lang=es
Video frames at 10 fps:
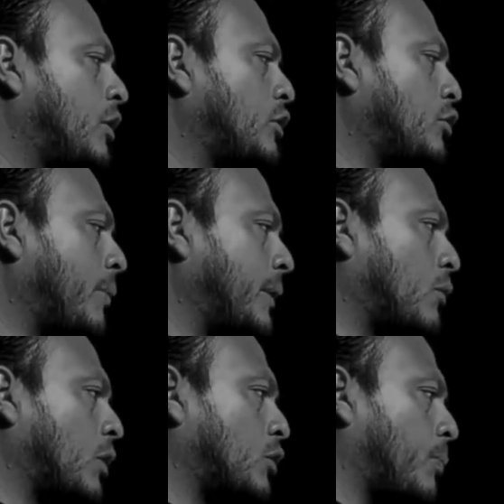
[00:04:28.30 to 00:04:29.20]

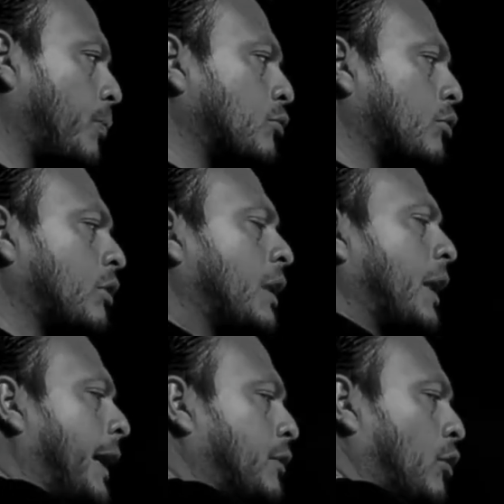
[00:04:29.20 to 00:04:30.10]
124 puntos.
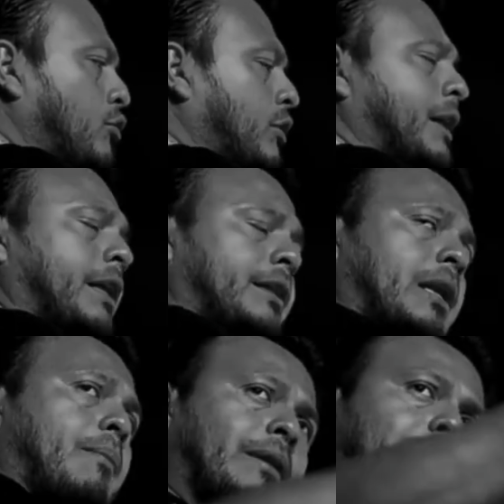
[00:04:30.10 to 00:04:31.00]
Entonces,
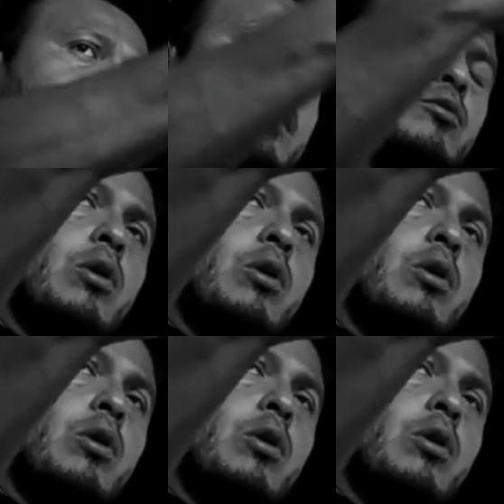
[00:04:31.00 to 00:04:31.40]
entre más tengas